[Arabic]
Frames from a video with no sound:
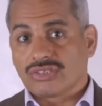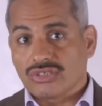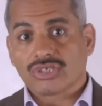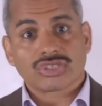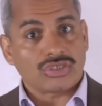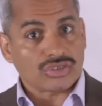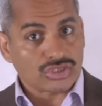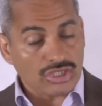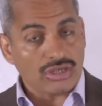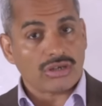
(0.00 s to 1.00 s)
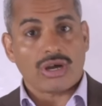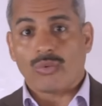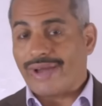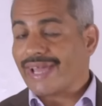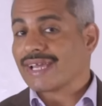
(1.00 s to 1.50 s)
12 شهر
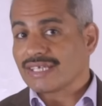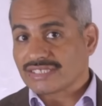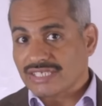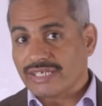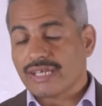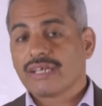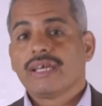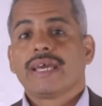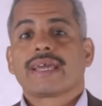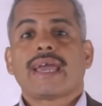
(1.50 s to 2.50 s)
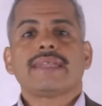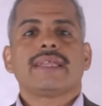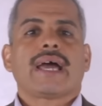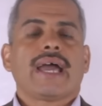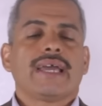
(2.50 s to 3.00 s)
أو آخر سنة كان
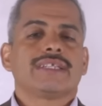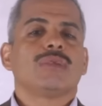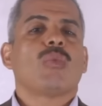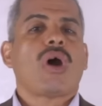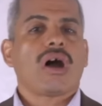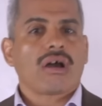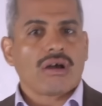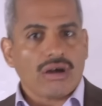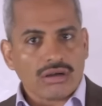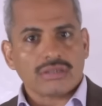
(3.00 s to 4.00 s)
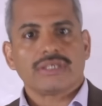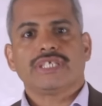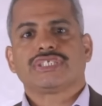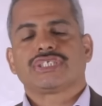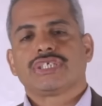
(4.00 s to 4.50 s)
العائد المحقق
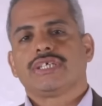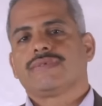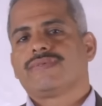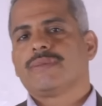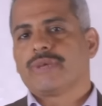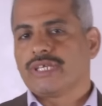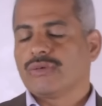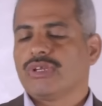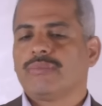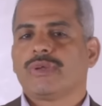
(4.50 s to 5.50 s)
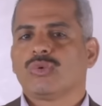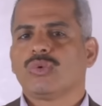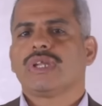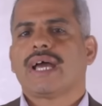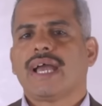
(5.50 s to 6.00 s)
20% ولما
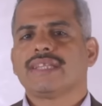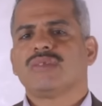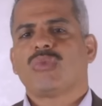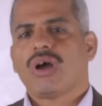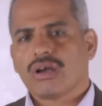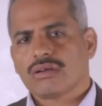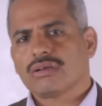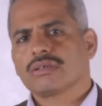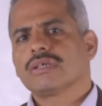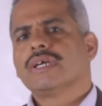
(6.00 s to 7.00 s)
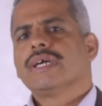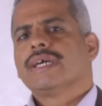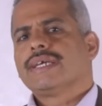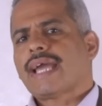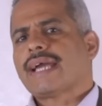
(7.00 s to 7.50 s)
نقول العائد المحقق
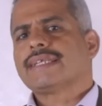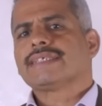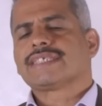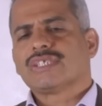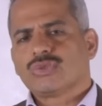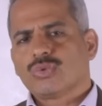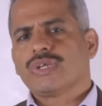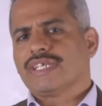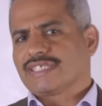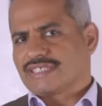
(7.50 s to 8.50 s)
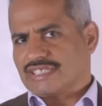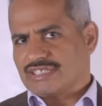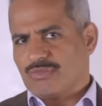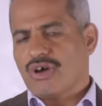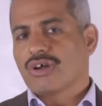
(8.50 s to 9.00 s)
يعني صندوق
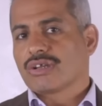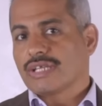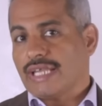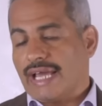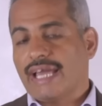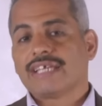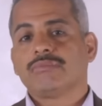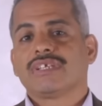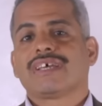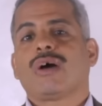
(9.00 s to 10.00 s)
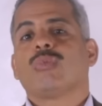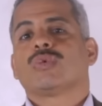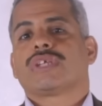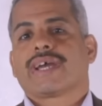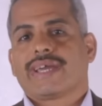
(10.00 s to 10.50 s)
الاستثمار العائد بتاعه
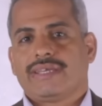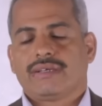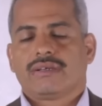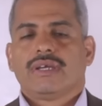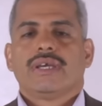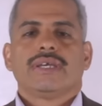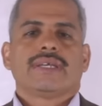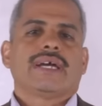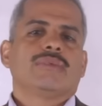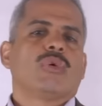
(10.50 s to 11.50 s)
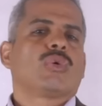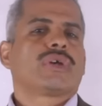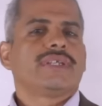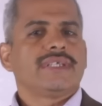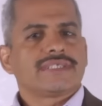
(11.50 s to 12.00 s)
متغير يعني
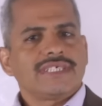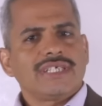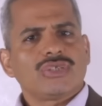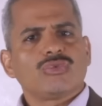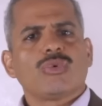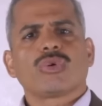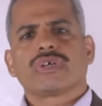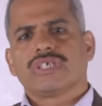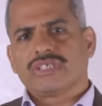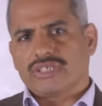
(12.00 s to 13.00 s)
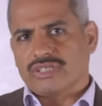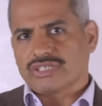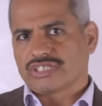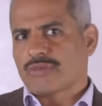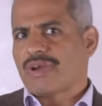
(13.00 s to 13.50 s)
ممكن يزيد وممكن
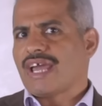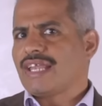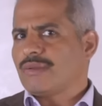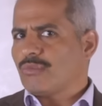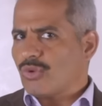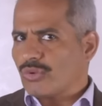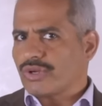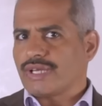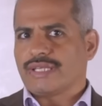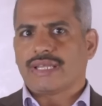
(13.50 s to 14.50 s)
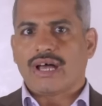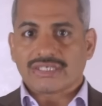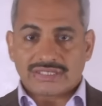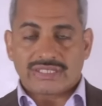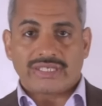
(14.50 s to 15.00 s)
ينقص طب هل ممكن
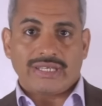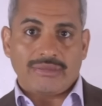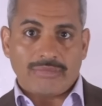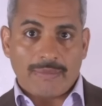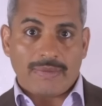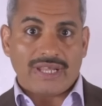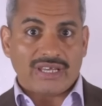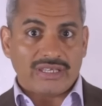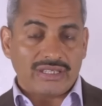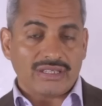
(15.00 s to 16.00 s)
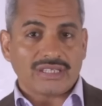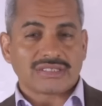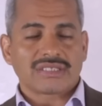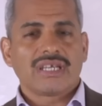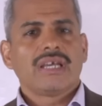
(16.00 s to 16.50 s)
أصل المبلغ
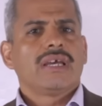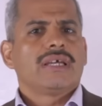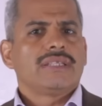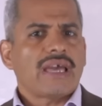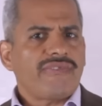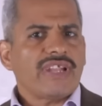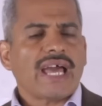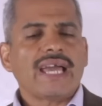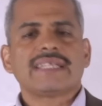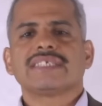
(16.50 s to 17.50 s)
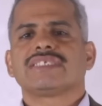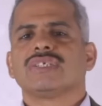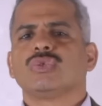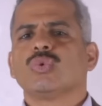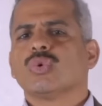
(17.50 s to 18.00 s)
ينقص؟ ده في العادة
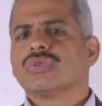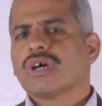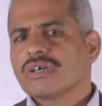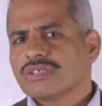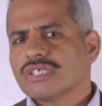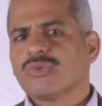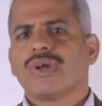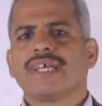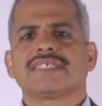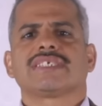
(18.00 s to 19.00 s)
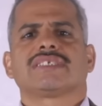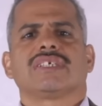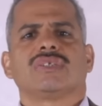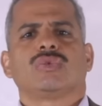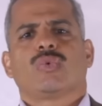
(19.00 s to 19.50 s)
صندوق نقدي وليس
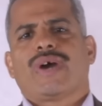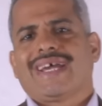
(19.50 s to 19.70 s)
صندوق